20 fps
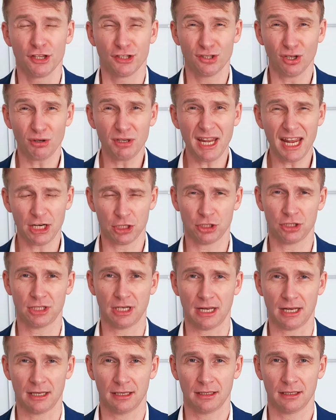Co
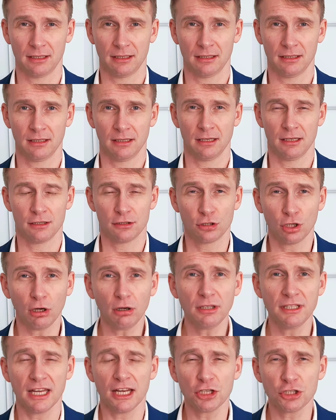jeszcze?
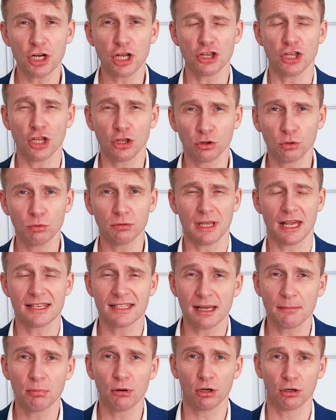Co jeszcze ten
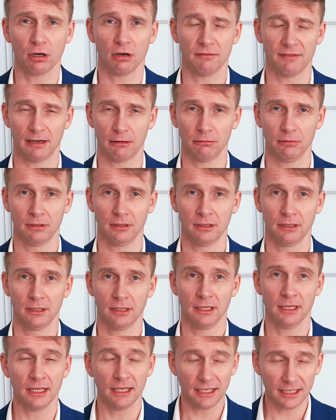Duda zablokował?
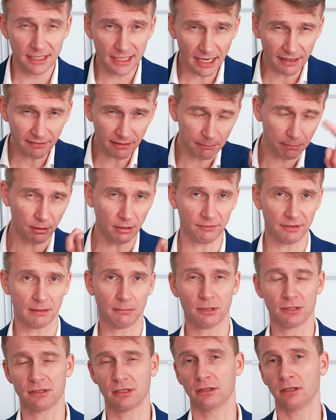I ja wam
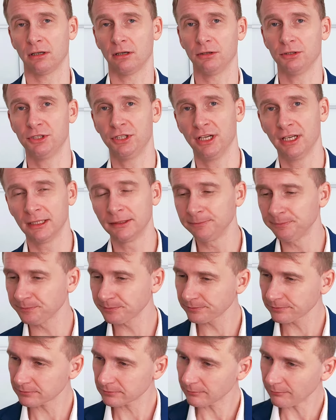powiem, o co to chodzi.
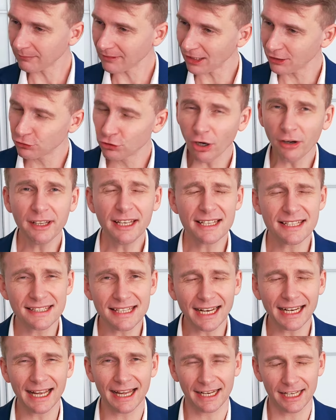To
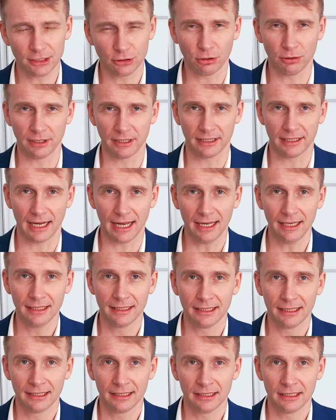jest taka
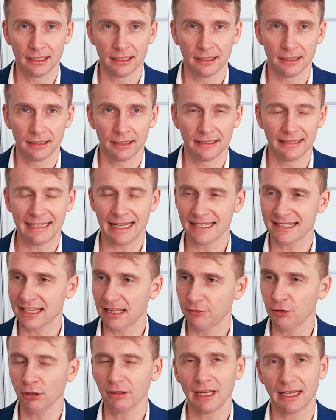retoryka
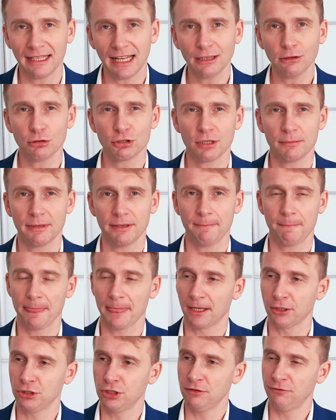nastawiona na to, żeby
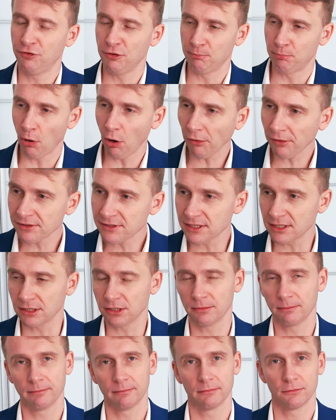ci
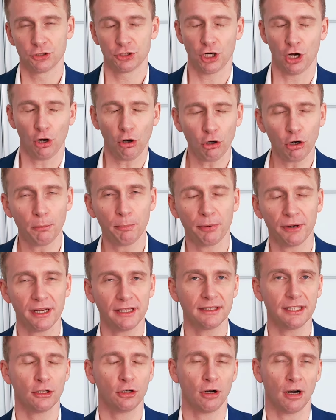wyborcy szeroko
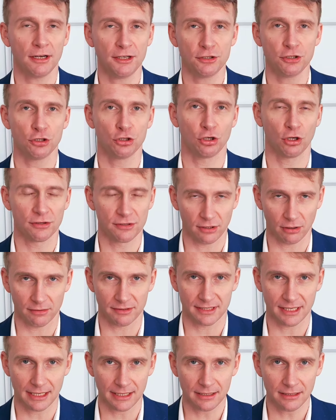pojętej koalicji
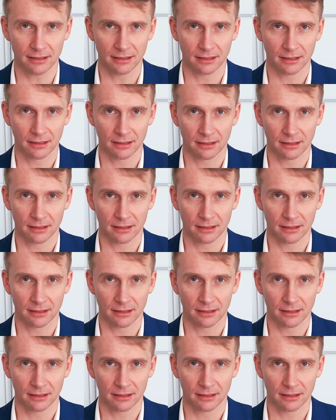rządzącej